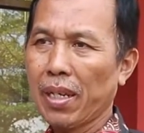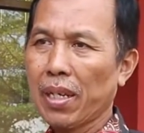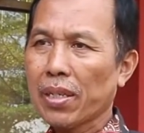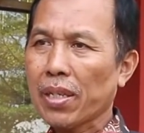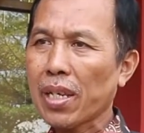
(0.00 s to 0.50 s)

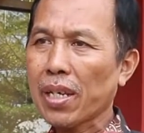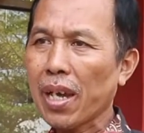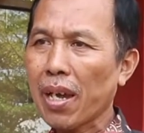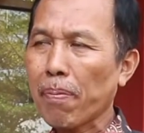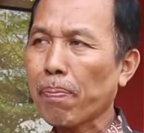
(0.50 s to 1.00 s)

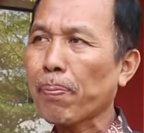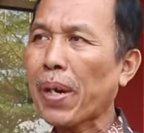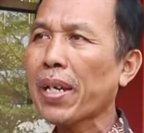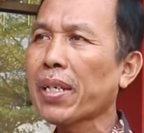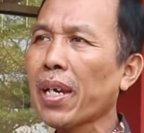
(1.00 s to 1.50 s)
Sehingga
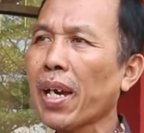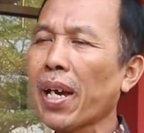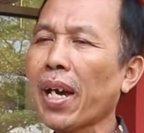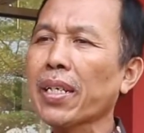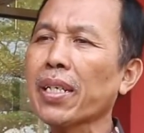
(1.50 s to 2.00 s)
pada
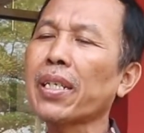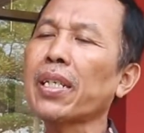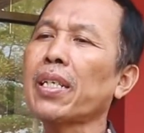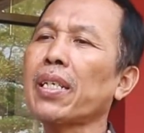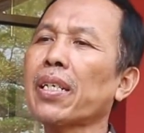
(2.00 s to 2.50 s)
hari
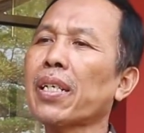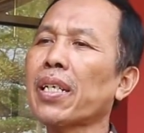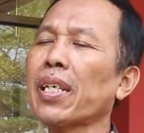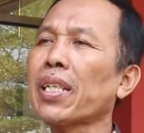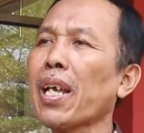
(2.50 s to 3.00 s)
ini
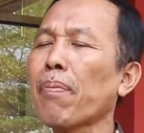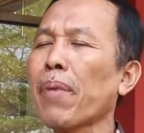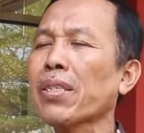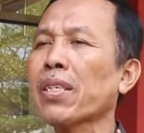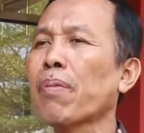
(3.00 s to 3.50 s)
kita
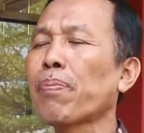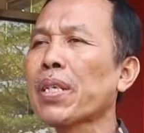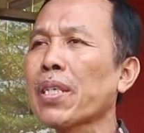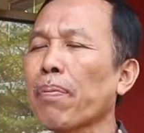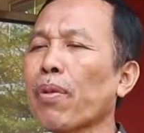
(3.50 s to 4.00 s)
masih
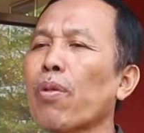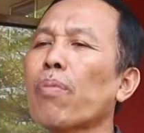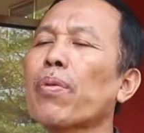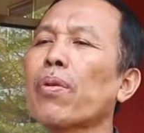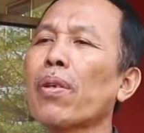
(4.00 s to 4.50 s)
bisa
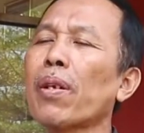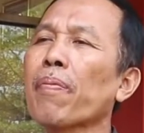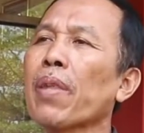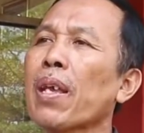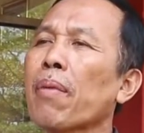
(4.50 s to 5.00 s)
berkumpul,
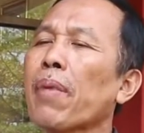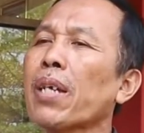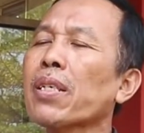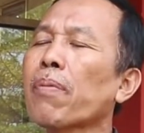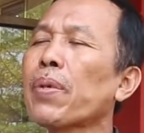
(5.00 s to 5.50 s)

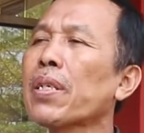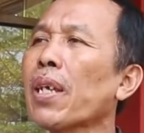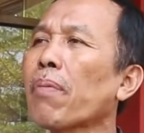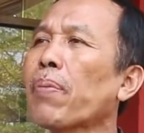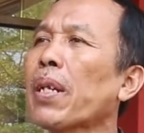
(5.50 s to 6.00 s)
masih
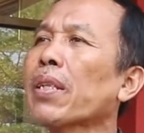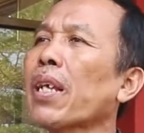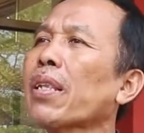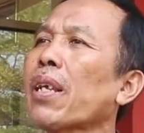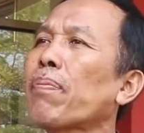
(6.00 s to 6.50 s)
bisa
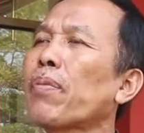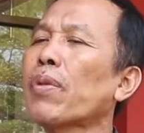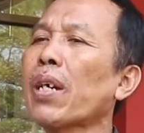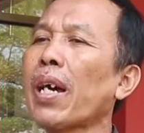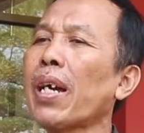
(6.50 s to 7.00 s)
bertatap
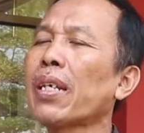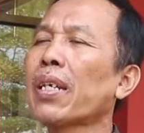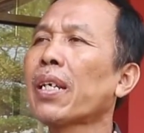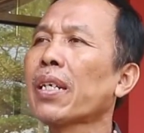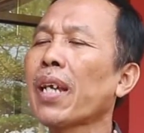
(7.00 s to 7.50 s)
muka
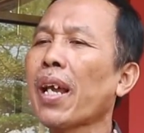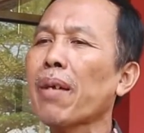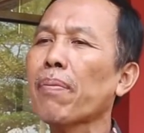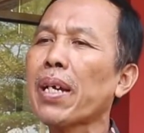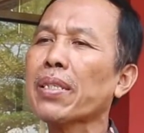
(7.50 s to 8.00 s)

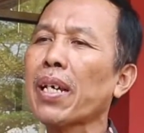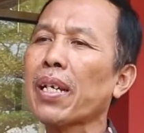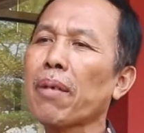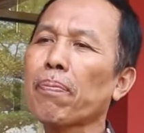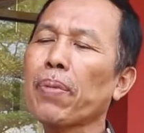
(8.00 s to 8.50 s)
dalam
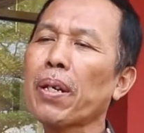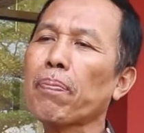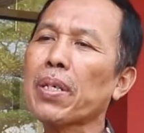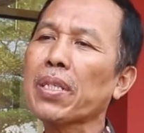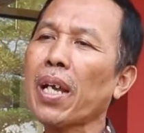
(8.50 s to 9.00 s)
acara
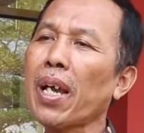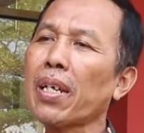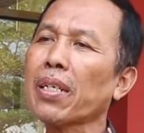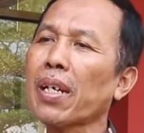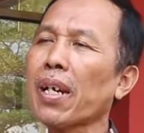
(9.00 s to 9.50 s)

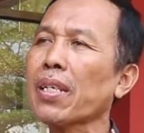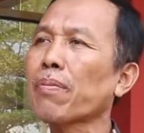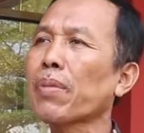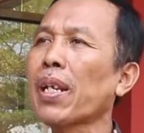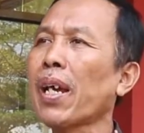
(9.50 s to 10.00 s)
perpisahan kelas
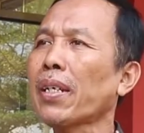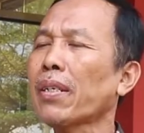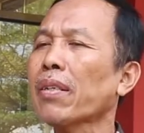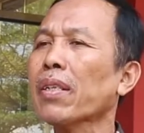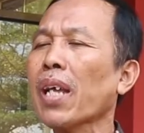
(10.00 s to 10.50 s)

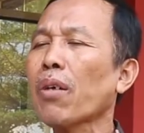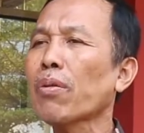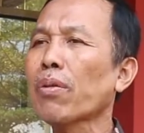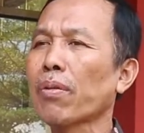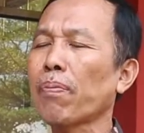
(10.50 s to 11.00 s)
9
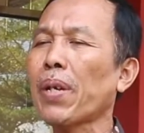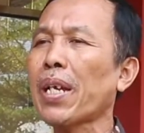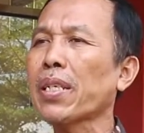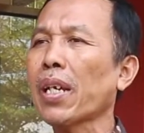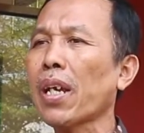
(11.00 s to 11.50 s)
tahun
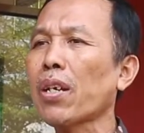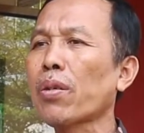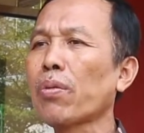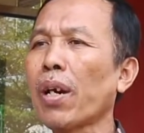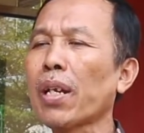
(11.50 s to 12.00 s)
pelajaran
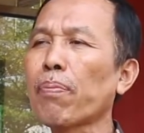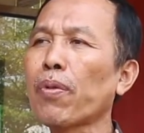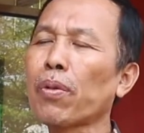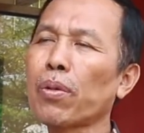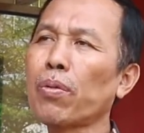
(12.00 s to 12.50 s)

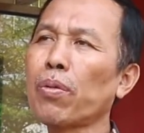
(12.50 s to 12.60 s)
2021-2022.